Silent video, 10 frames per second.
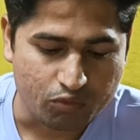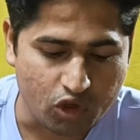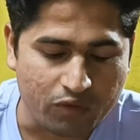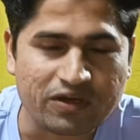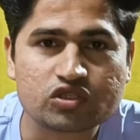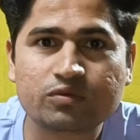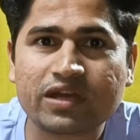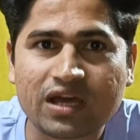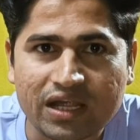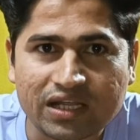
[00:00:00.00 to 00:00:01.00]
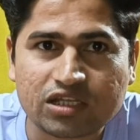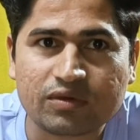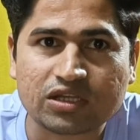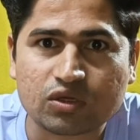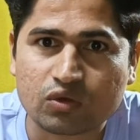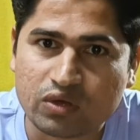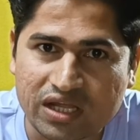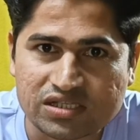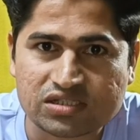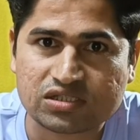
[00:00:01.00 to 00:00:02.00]
प्रॉपर जो तो मैं खाना की बात करूँ
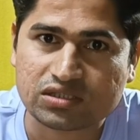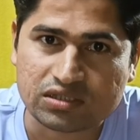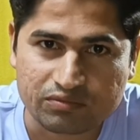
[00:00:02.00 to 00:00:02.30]
लंच